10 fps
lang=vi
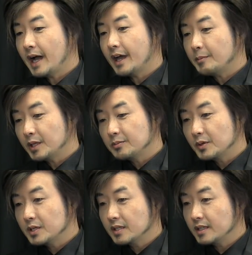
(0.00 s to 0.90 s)
hải áo bé tụ
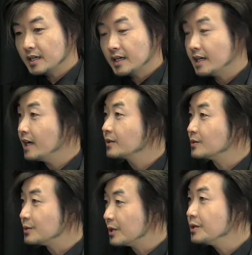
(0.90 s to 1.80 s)
phong giờ thia
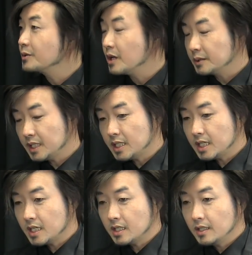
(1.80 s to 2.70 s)
cụ yến không có tì
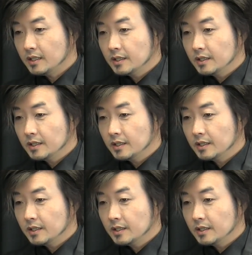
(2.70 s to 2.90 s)
thia